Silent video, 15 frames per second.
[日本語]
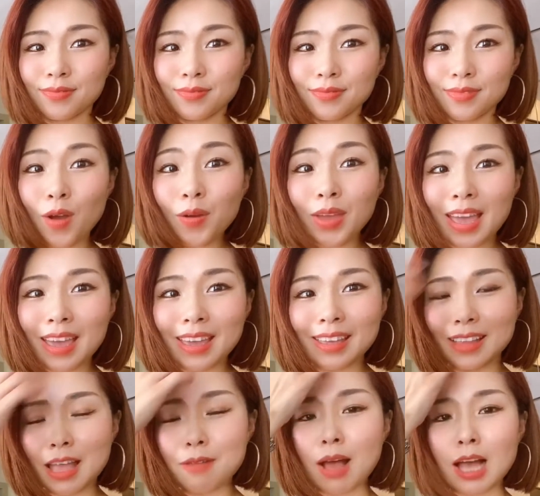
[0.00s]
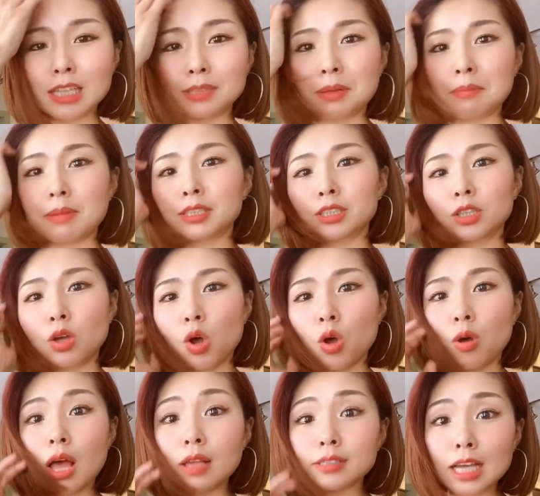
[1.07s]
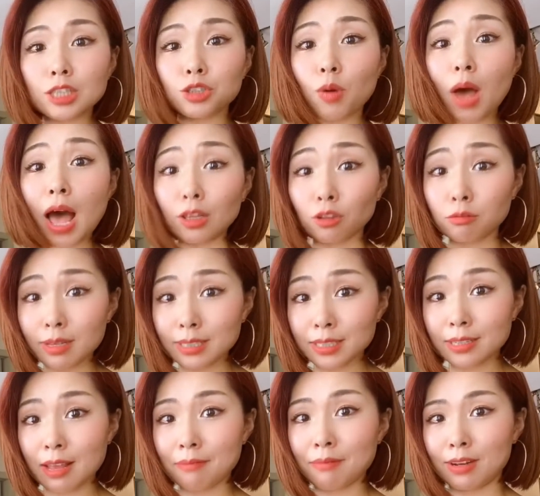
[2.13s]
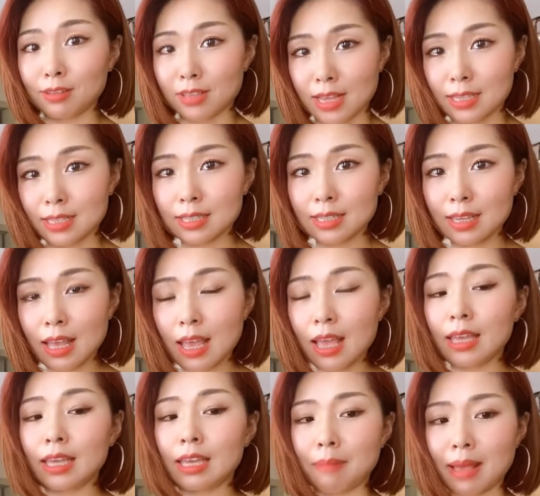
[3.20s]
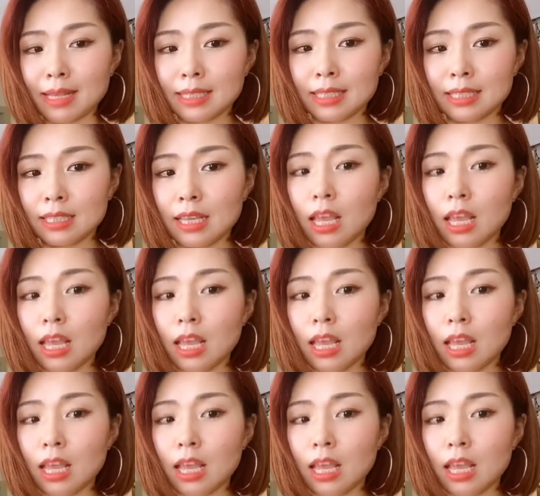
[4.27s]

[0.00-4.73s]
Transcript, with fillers: OK では始めますよ最初はアドバンスレベルですいきます